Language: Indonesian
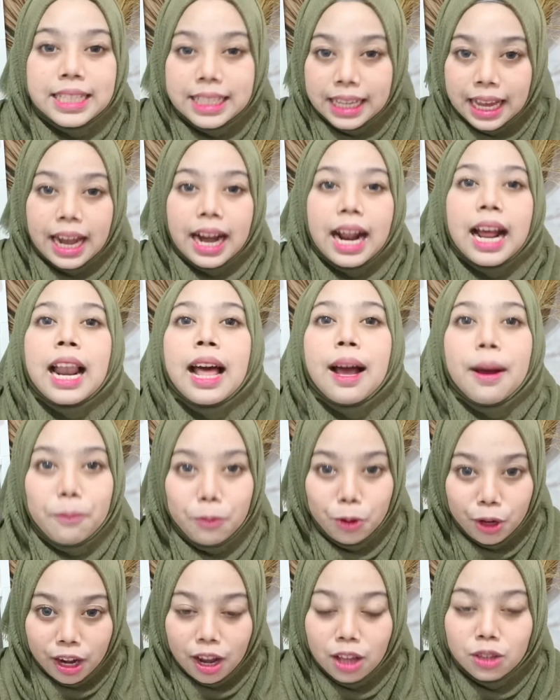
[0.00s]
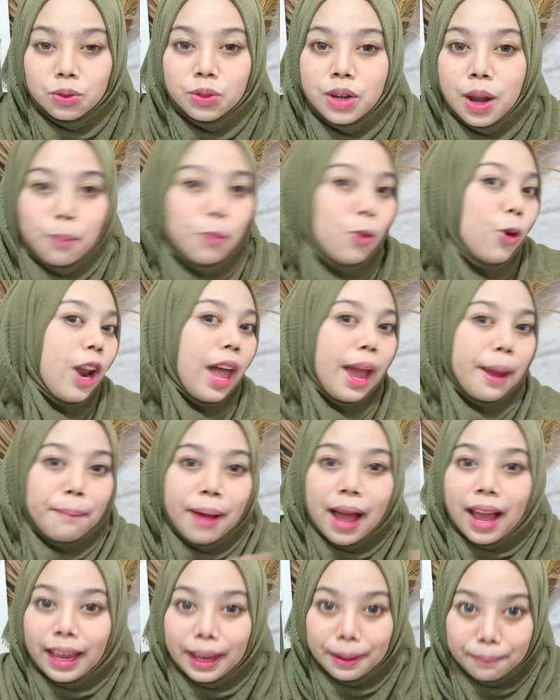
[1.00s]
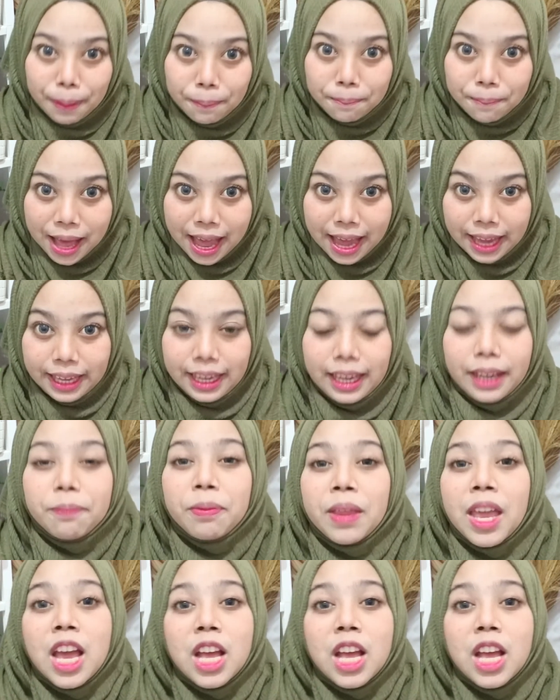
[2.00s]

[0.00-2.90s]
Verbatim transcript: sekarang alhamdulillah sudah mulai makin membaik.